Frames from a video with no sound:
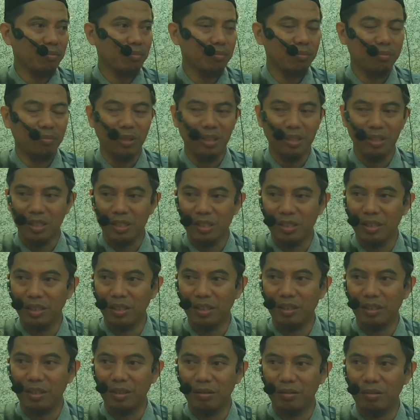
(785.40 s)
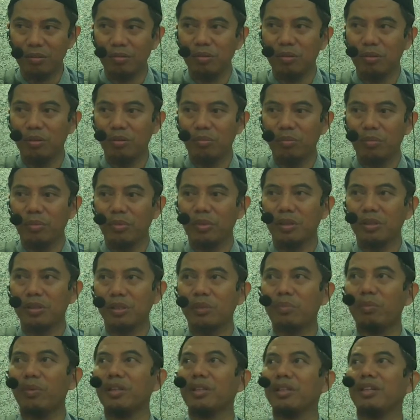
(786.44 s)
masih sedikit,
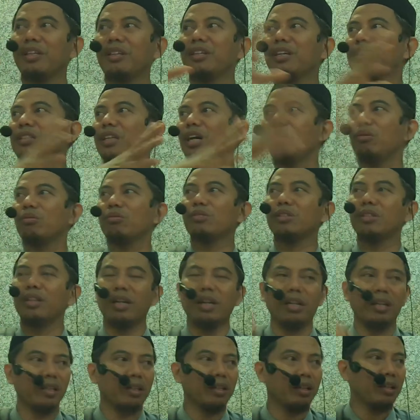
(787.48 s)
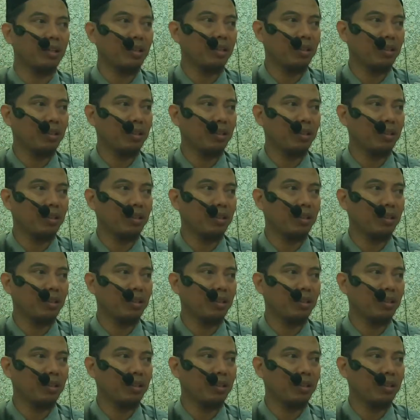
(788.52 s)
sepertinya dia tahu segalanya.